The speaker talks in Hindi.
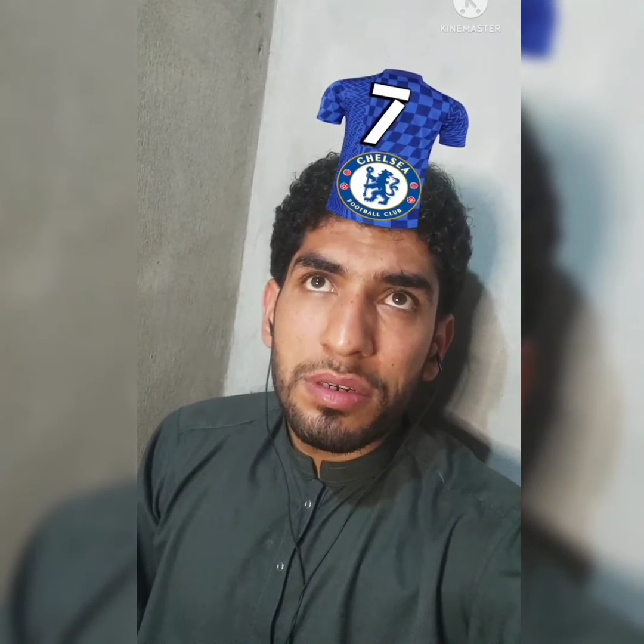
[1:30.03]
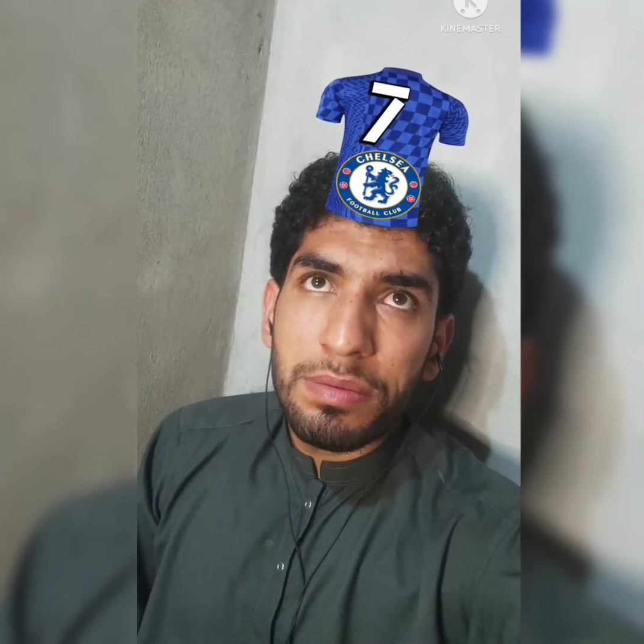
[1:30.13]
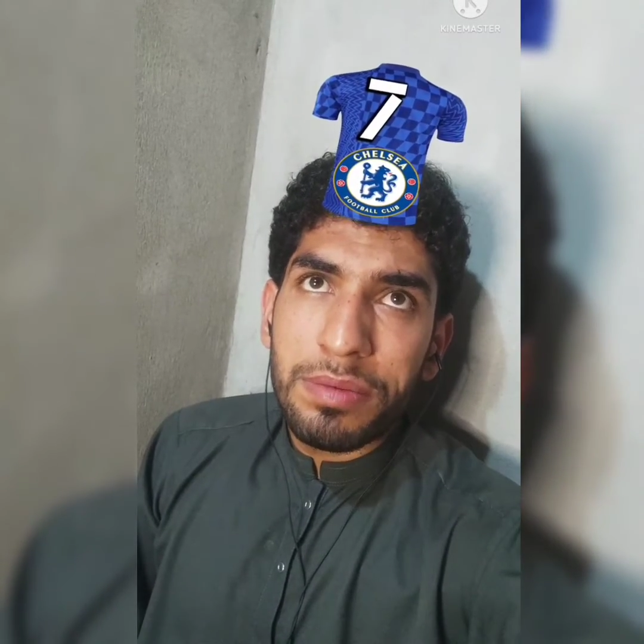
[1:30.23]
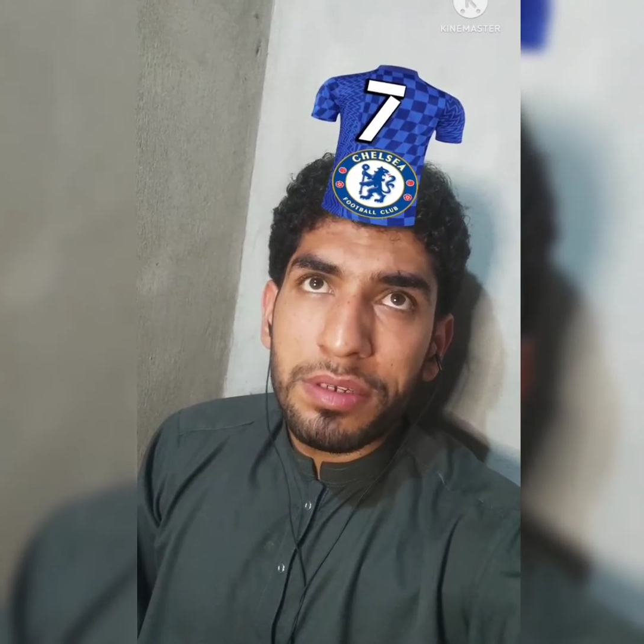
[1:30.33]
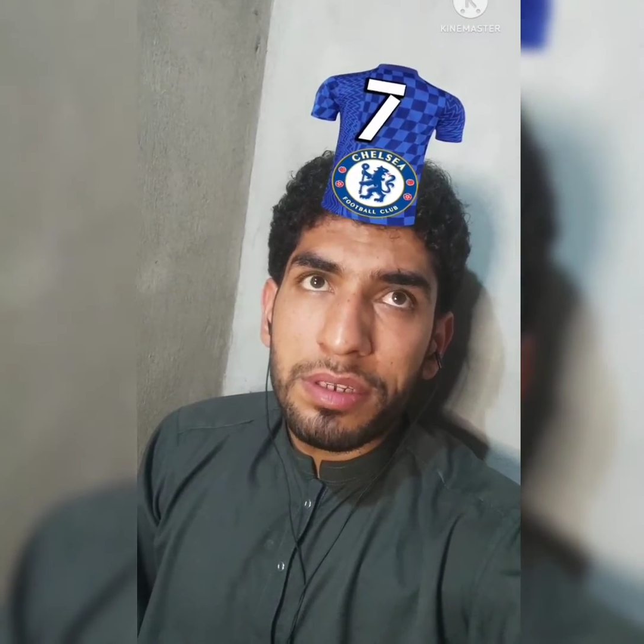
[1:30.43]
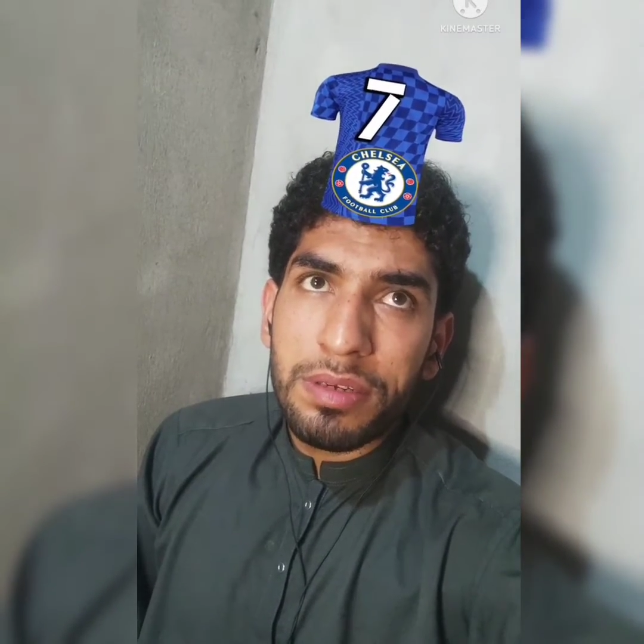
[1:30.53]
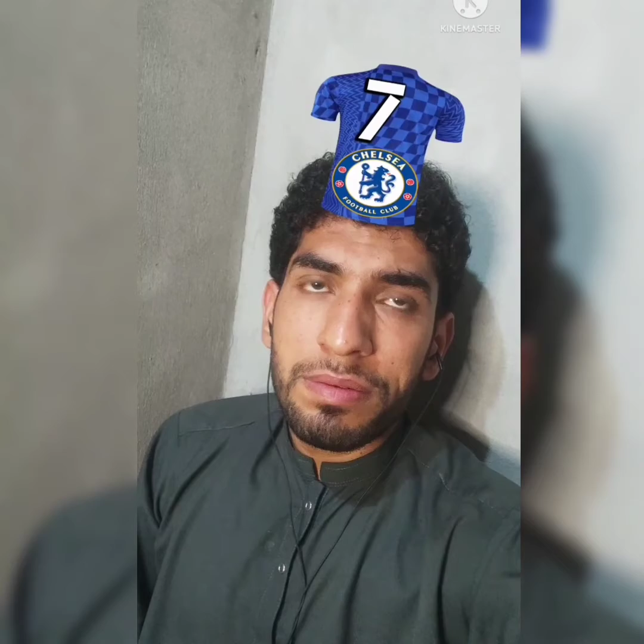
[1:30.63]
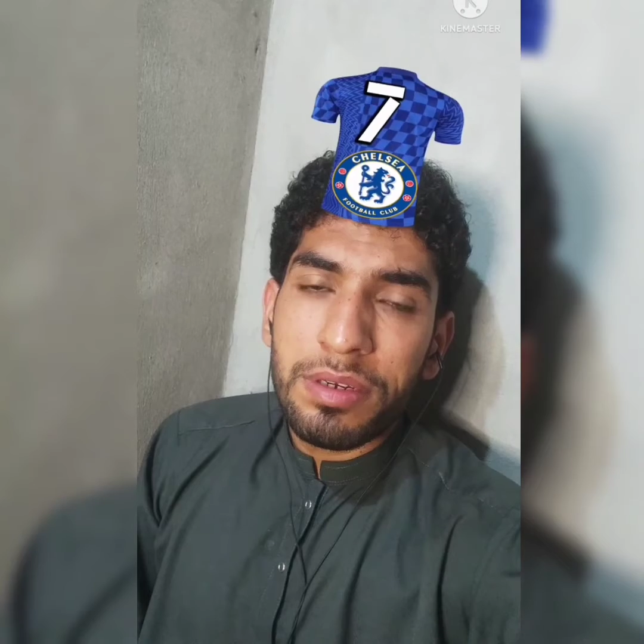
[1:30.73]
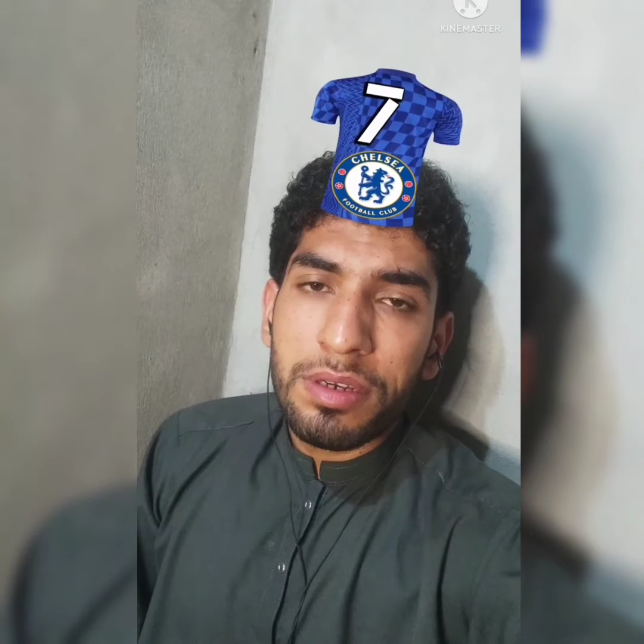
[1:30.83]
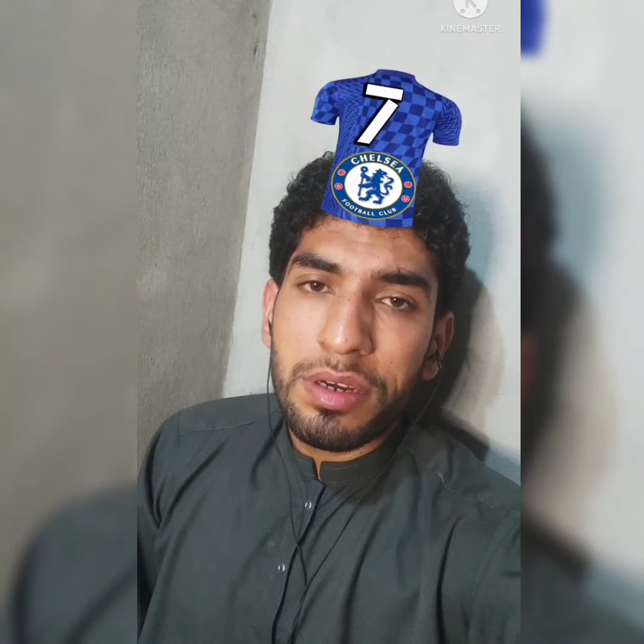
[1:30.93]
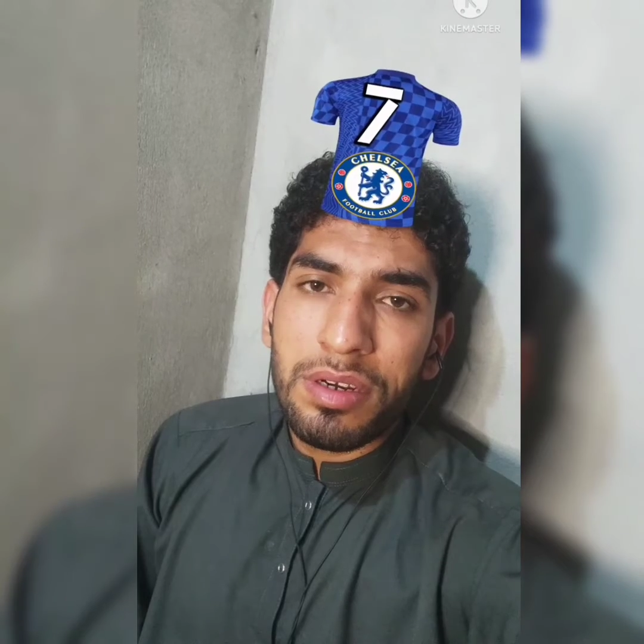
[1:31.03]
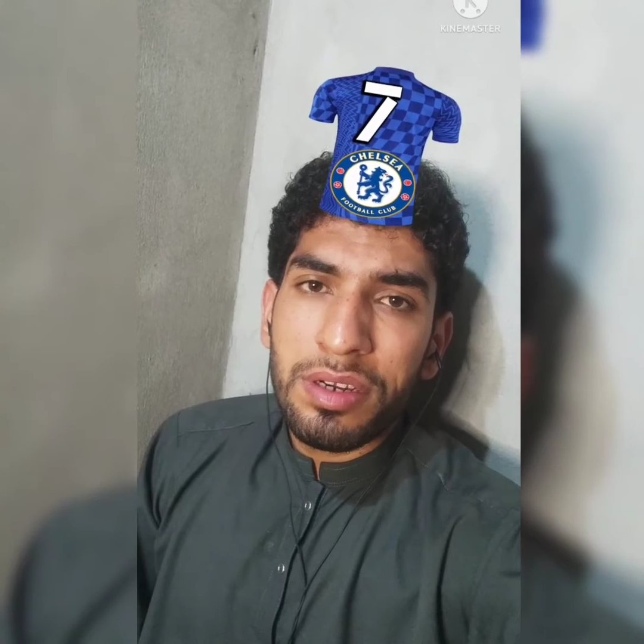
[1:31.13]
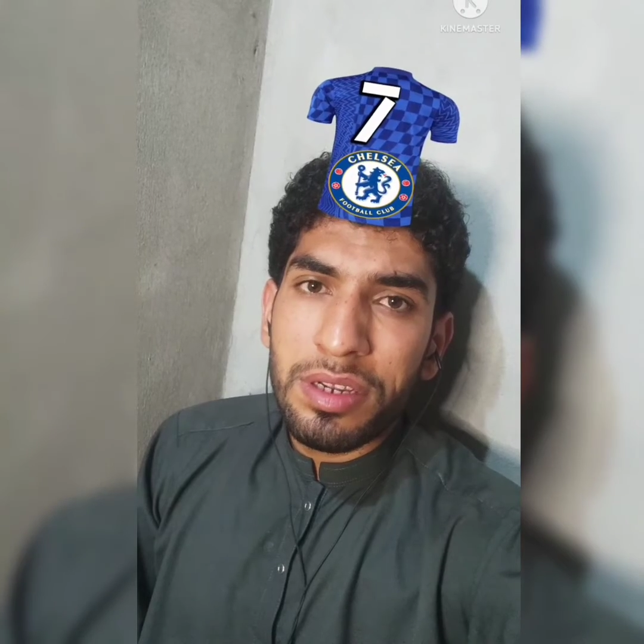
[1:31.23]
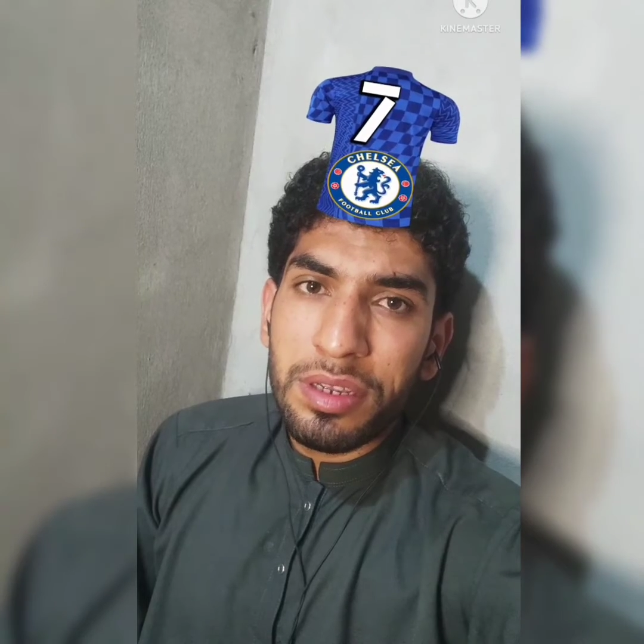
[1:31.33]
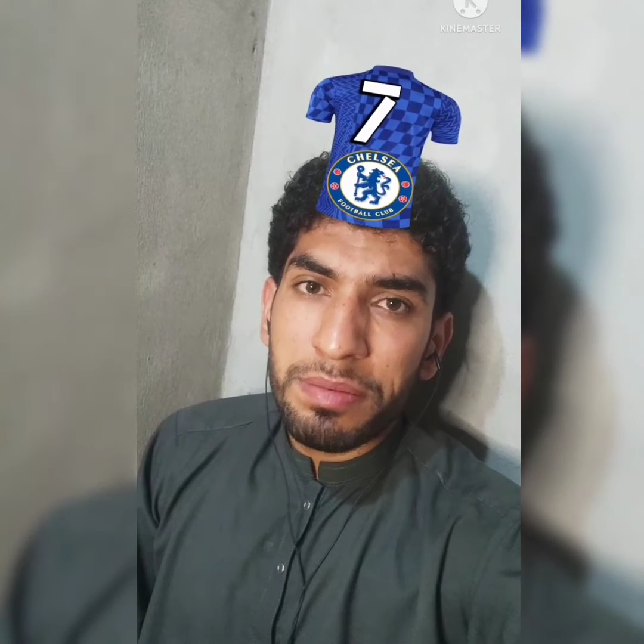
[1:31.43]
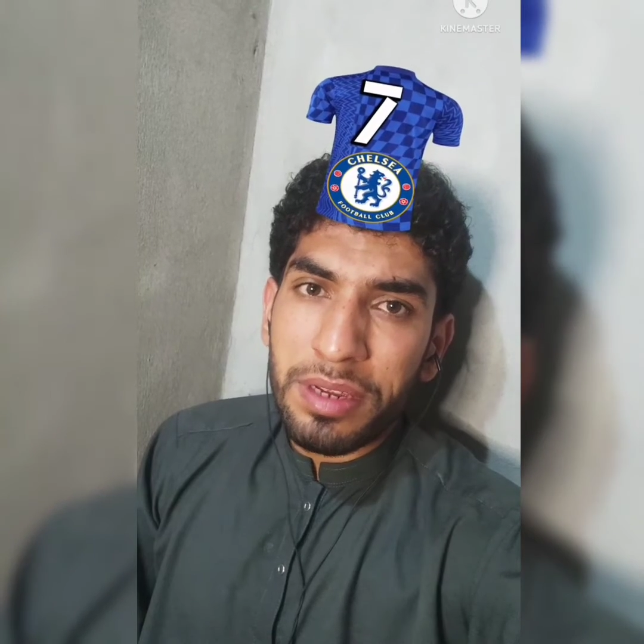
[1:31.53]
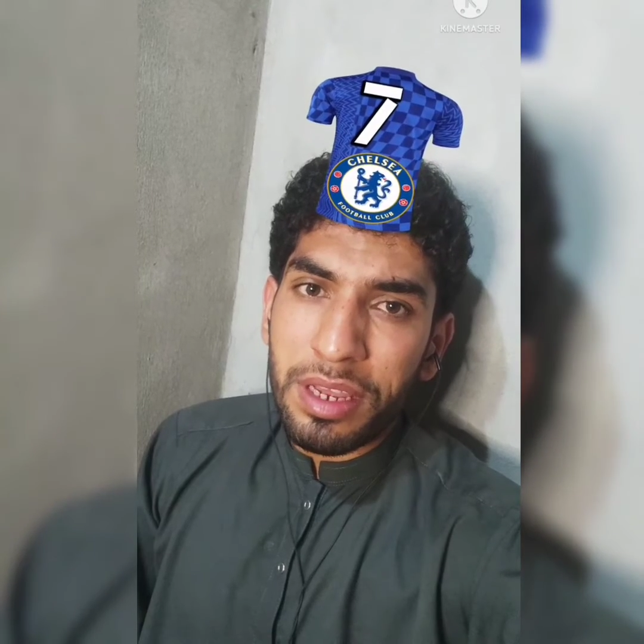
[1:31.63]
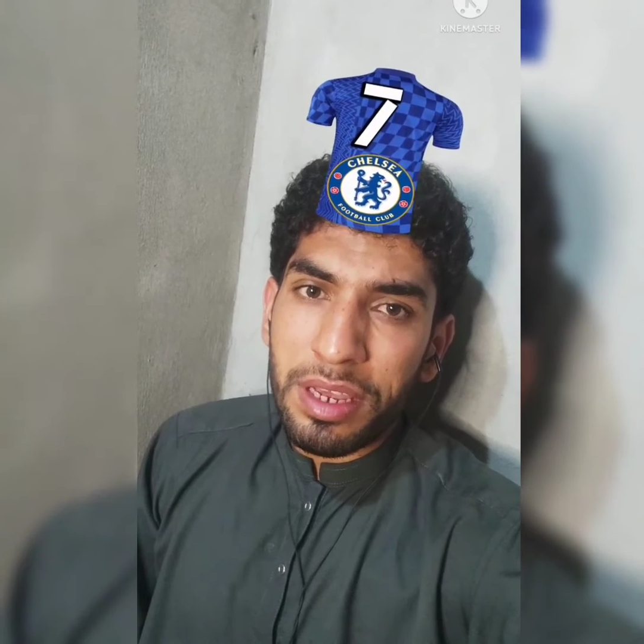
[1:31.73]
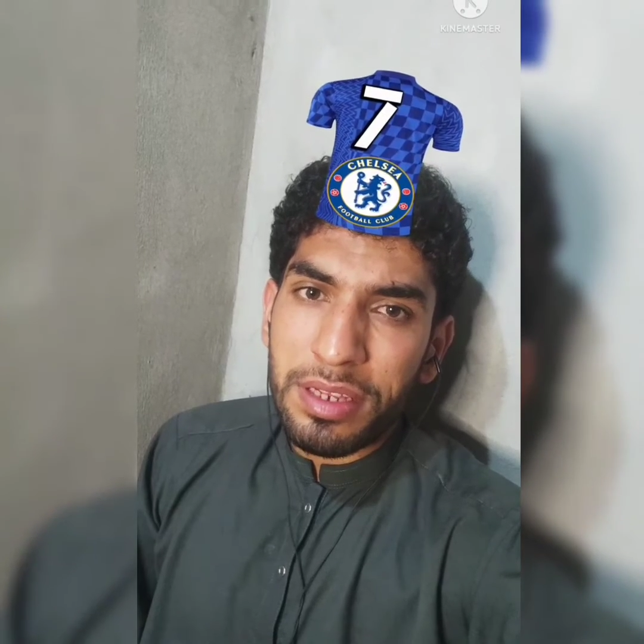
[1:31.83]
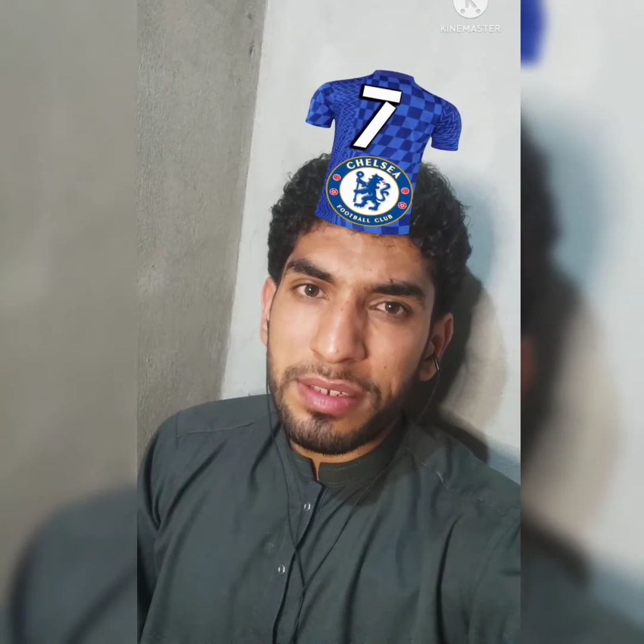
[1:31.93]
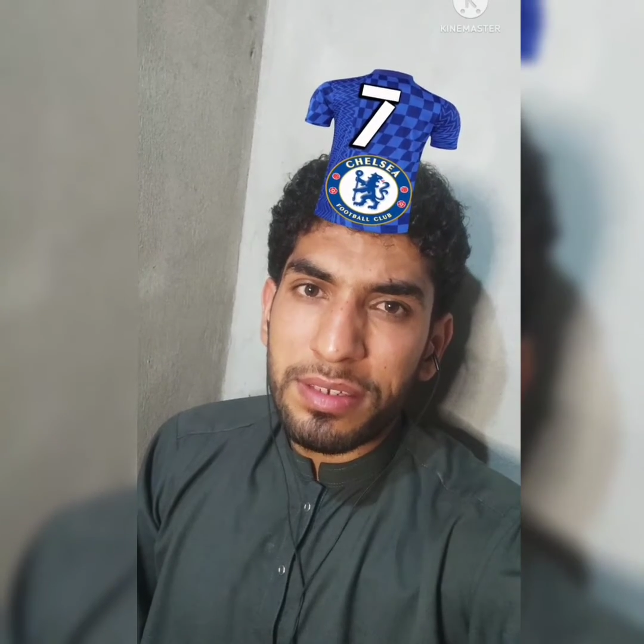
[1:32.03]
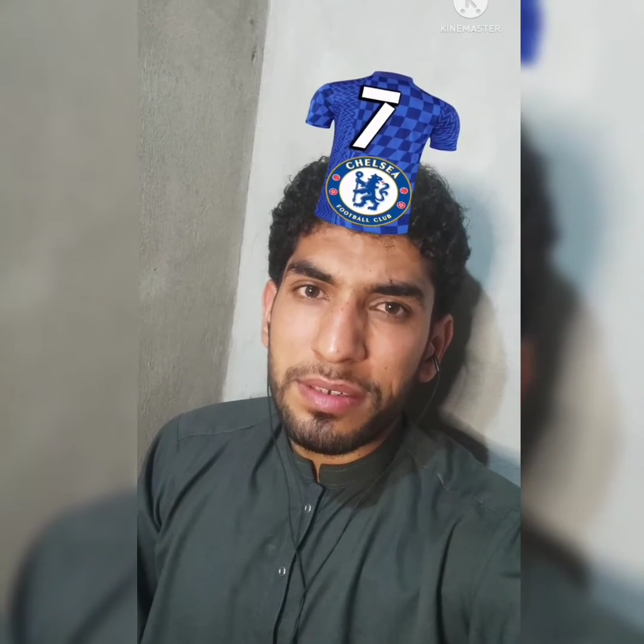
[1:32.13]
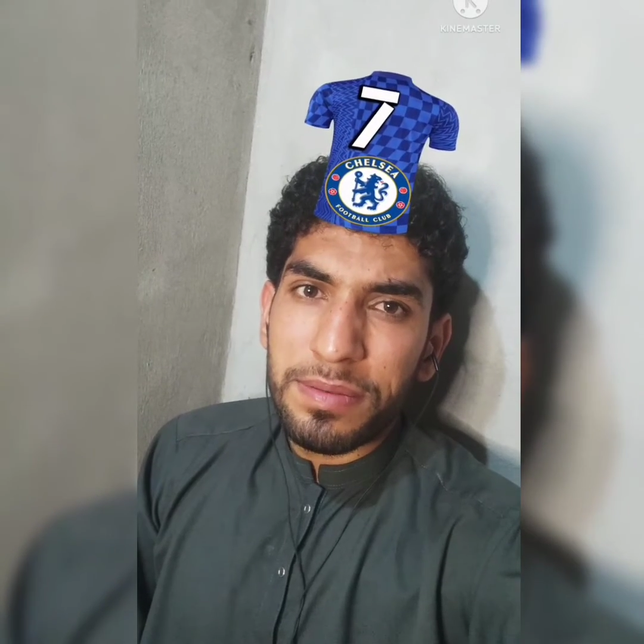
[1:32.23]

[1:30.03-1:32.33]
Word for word: नंबर सेवन कॉन्टे हैं मेरे ख्याल से